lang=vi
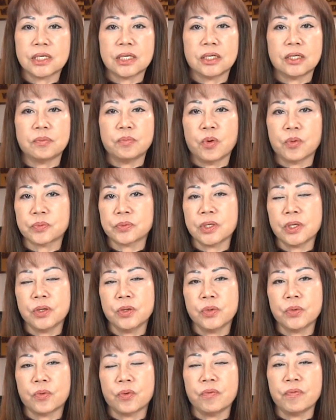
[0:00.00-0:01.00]
trình mục
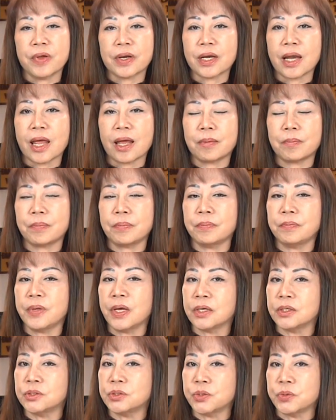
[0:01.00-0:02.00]
tiêu của Việt Nam
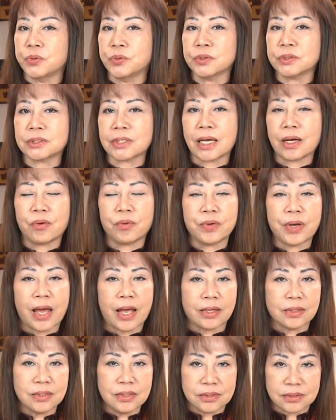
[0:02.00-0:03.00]
Dân Chủ Xã hội
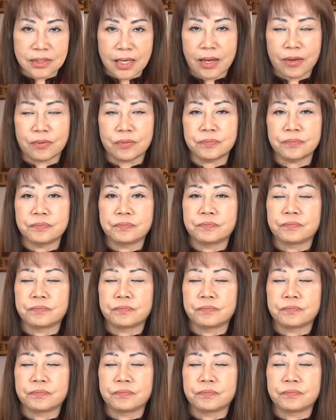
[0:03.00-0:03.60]
Đảng như sau.